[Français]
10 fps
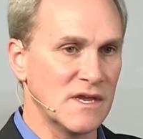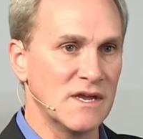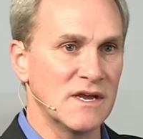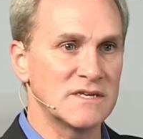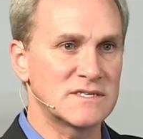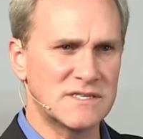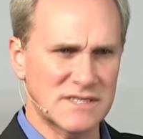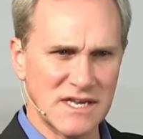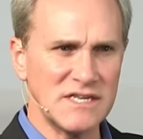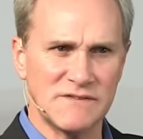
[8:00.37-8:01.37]
Et c'est
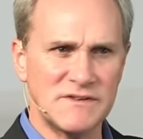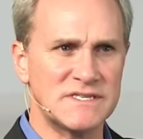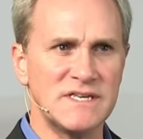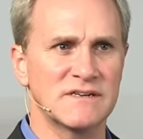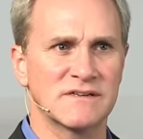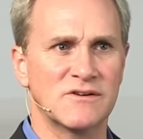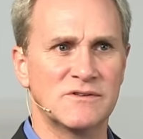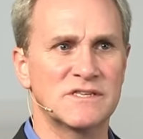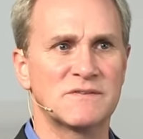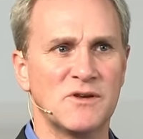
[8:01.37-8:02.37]
très difficile.
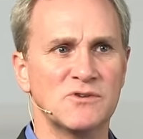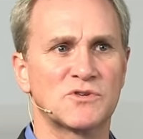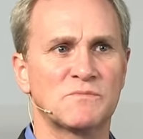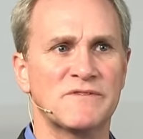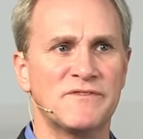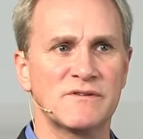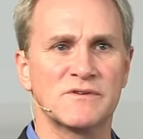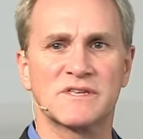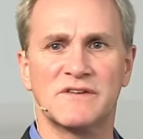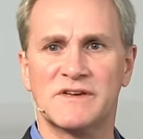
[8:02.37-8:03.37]
Honnêtement, je préfère le travail